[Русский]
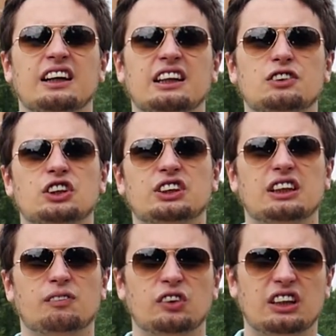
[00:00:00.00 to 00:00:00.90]
Это все
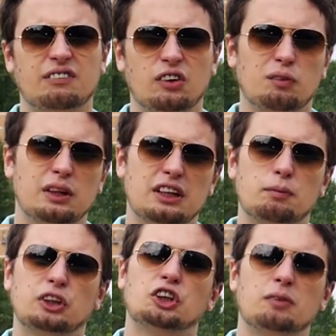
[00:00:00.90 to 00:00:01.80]
дело будет обрублено,
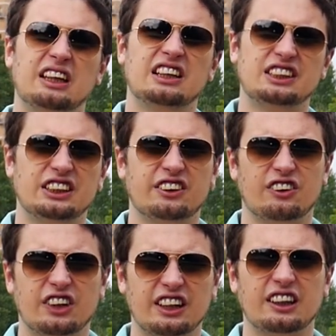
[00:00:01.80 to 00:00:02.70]
причем
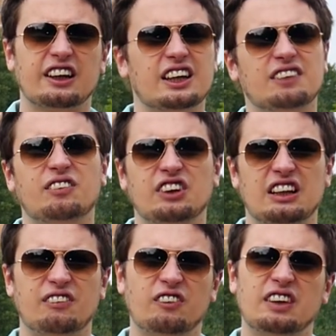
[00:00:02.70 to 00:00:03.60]
анализируя рынок, это будет
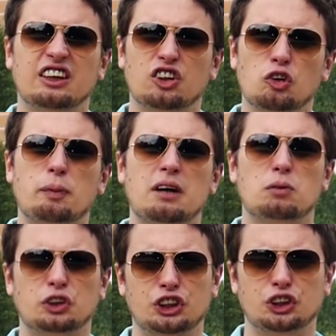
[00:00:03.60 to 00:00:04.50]
обрублено, ну, прям
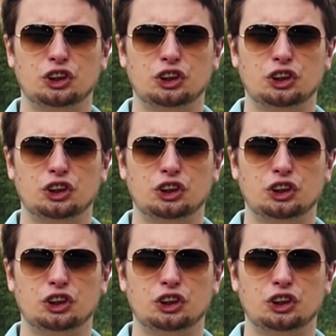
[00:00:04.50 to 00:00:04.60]
очень